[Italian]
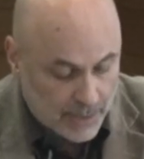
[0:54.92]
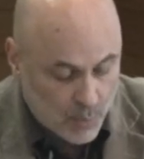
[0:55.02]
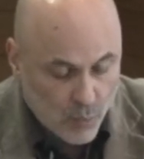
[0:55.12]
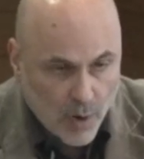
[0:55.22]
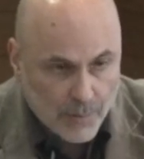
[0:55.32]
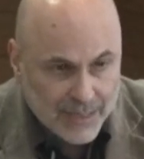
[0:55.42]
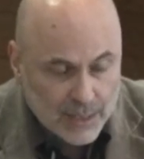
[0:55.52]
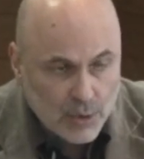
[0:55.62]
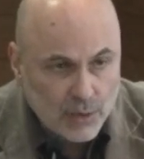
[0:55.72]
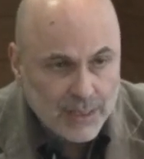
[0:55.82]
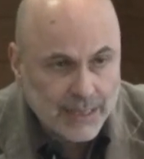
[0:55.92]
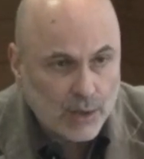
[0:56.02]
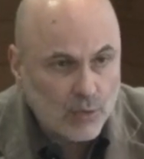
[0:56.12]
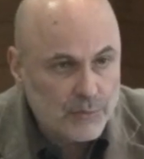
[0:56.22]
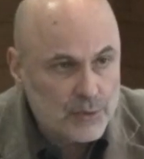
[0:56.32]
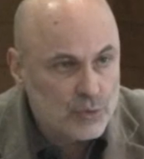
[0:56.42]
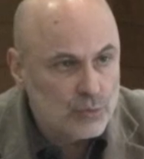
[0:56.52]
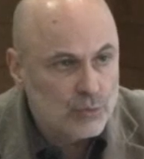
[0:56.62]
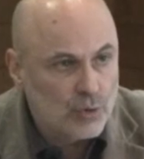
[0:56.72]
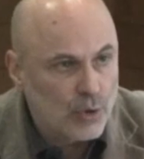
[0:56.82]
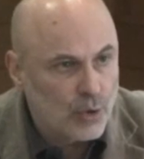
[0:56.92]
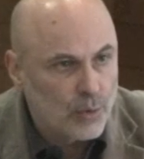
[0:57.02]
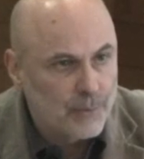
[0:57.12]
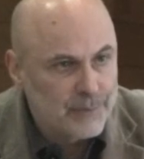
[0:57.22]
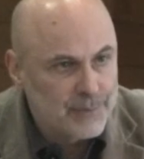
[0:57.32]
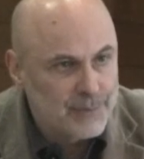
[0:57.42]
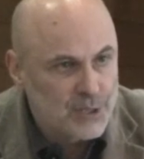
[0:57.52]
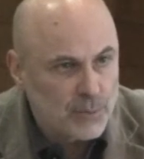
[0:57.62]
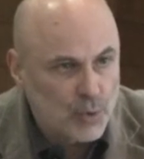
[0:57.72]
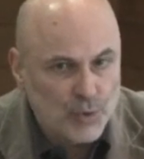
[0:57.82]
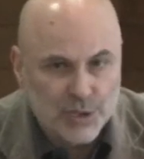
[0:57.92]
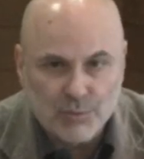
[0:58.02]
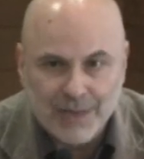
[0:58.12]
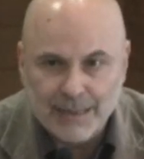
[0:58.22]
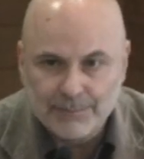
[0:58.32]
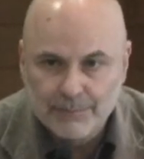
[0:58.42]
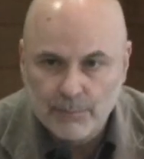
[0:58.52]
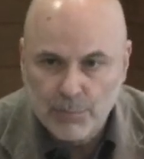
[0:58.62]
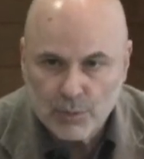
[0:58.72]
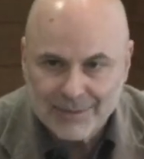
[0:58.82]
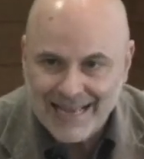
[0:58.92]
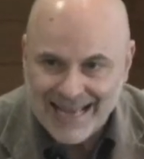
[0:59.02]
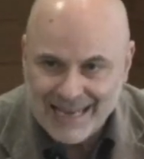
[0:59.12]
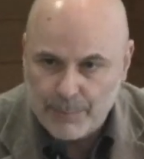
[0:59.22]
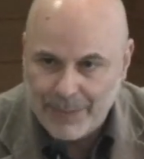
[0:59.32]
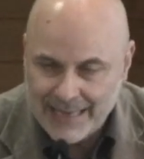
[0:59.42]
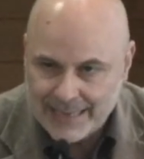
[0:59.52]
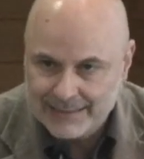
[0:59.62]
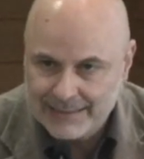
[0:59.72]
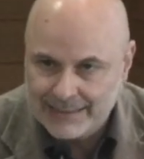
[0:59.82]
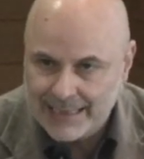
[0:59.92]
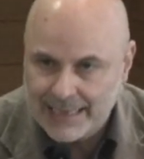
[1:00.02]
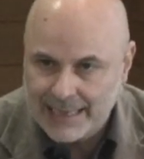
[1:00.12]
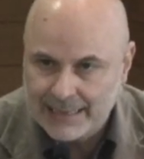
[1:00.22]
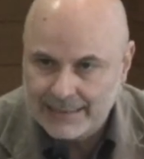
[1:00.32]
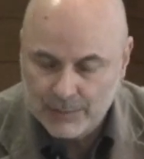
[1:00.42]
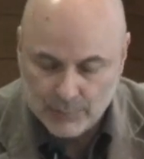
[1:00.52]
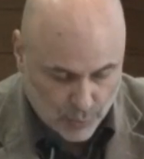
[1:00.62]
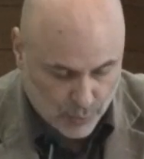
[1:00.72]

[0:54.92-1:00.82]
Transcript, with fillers: eh, uomini e donne che hanno vissuto, diciamo così, una brutale perdita di un